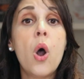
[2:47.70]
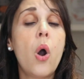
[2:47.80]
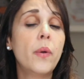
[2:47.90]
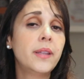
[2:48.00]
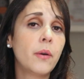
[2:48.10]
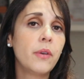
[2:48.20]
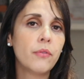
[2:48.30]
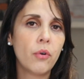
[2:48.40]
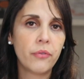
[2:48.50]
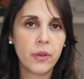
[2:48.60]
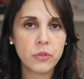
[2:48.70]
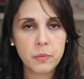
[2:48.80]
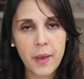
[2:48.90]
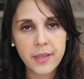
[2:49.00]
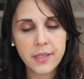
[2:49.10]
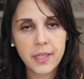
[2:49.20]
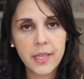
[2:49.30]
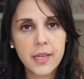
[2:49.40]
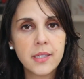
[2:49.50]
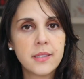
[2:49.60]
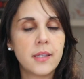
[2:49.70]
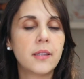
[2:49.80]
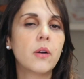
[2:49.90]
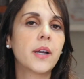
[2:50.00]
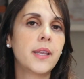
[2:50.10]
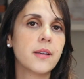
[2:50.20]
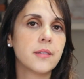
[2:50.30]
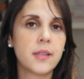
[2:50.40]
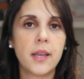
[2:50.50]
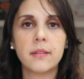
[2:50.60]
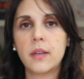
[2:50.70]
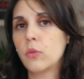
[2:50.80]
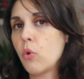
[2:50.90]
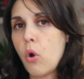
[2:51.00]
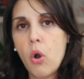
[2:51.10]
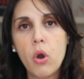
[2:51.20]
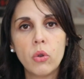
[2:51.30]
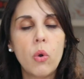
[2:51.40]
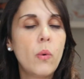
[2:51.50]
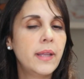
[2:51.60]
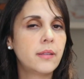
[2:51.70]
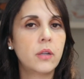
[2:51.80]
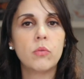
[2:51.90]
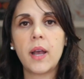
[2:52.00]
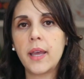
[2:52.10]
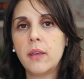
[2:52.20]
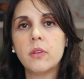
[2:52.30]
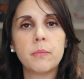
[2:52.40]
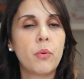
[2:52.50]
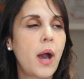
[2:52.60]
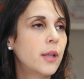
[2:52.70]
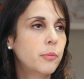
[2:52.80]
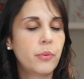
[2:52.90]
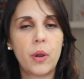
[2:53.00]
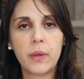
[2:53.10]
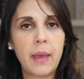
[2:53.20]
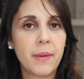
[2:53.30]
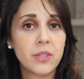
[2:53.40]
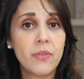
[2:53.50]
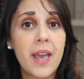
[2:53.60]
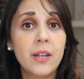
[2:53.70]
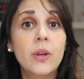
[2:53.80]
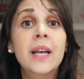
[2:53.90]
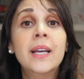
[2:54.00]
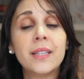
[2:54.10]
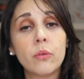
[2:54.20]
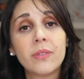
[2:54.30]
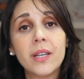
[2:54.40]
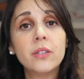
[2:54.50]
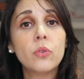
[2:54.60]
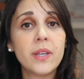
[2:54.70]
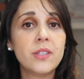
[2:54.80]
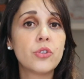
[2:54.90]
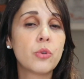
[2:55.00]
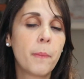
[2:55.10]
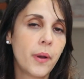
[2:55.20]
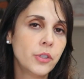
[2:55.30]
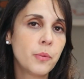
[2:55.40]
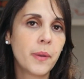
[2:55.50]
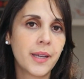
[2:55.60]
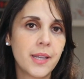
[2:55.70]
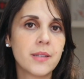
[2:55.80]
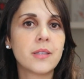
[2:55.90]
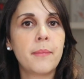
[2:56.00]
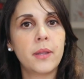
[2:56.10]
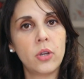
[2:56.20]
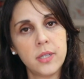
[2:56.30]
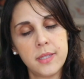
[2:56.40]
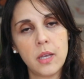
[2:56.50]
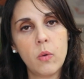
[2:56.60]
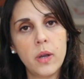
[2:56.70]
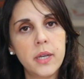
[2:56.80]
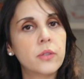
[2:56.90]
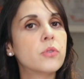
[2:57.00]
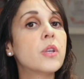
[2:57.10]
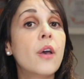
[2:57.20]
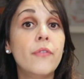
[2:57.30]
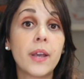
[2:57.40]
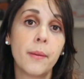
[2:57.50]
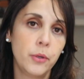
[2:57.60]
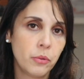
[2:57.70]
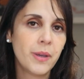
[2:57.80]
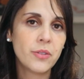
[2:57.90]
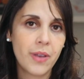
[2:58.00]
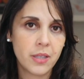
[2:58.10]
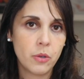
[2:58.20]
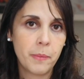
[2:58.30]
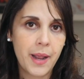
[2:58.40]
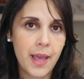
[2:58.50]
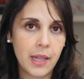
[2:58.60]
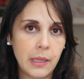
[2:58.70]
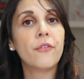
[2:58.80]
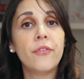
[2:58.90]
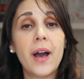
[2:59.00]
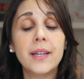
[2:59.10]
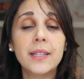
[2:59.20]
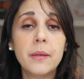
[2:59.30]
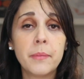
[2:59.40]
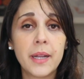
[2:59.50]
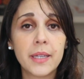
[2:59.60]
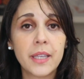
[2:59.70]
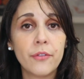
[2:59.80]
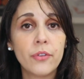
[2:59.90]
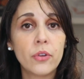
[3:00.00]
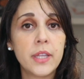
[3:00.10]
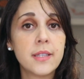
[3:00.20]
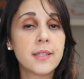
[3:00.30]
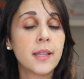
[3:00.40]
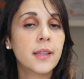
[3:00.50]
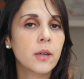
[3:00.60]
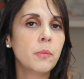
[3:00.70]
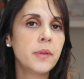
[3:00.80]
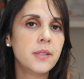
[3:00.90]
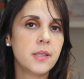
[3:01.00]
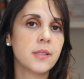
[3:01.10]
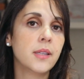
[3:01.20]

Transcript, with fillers: ou então envolver os pais da criança. Então, a criança entra no colo ou entra num carrinho empurrado por alguém mais velho. Então, dando esse suporte para a criança menor de 5 anos, fica muito mais fácil para ela. Vale lembrar que a florista não precisa